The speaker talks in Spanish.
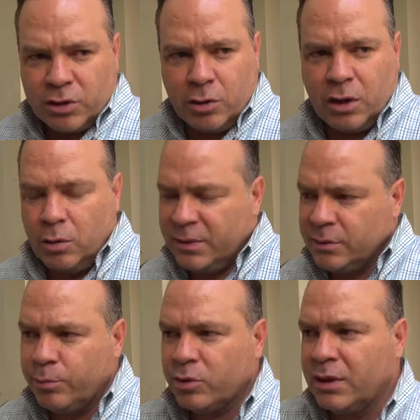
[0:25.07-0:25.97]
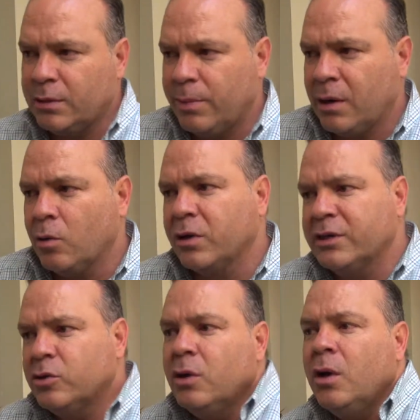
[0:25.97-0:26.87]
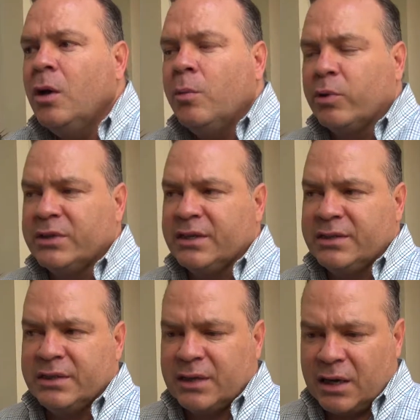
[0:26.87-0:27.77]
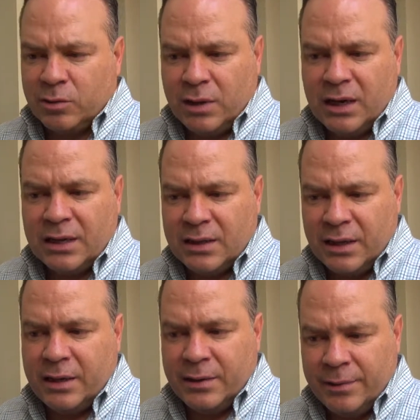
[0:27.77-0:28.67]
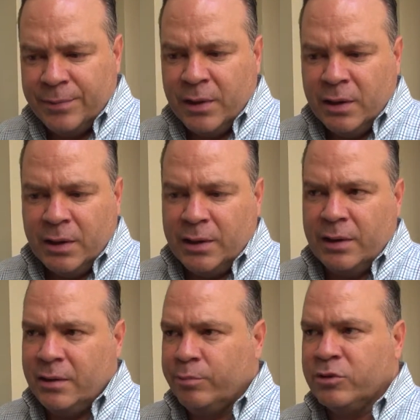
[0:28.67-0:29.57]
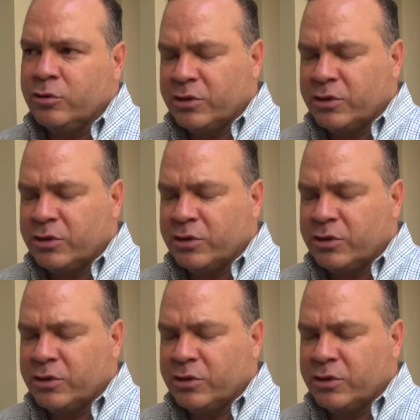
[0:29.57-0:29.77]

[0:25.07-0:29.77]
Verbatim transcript: Creo que lo más importante para el Congreso pues, es ir sacando adelante eh, pues los